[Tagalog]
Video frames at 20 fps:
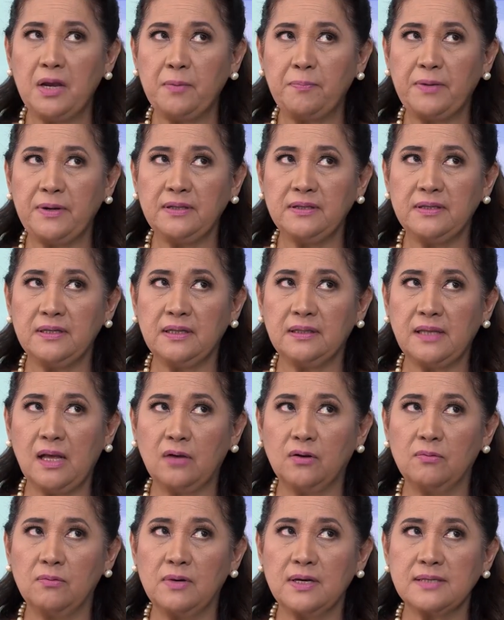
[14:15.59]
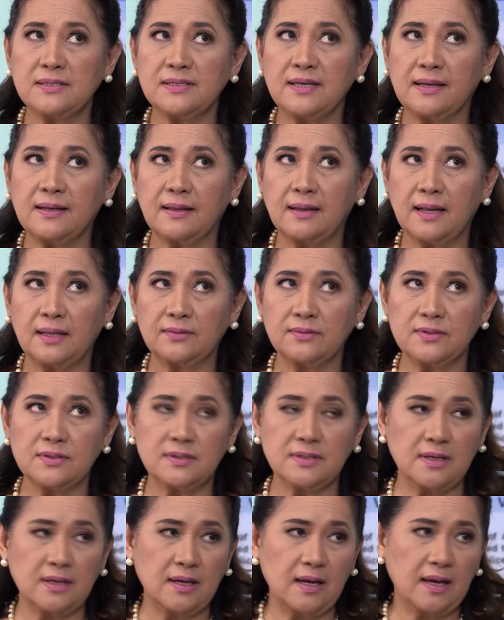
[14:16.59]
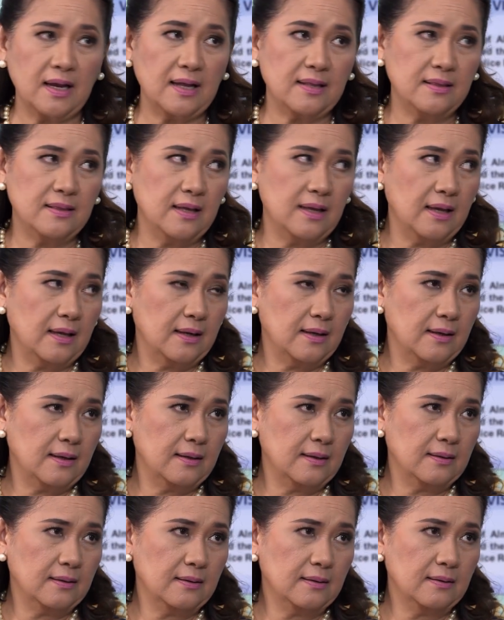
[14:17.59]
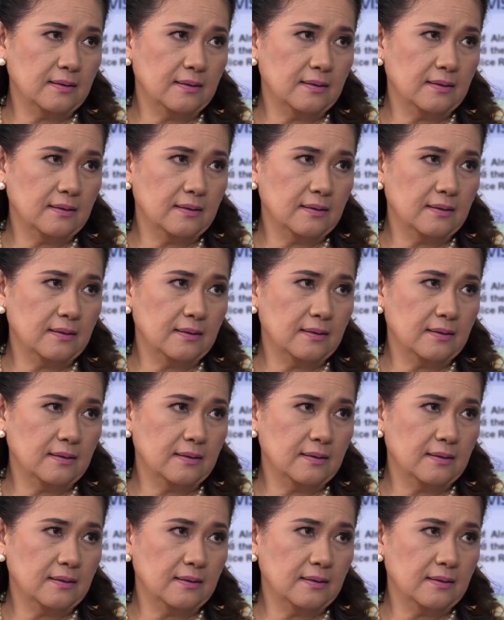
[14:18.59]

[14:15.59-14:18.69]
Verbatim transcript: meron pa rin tinatago mga sikreto si Adele.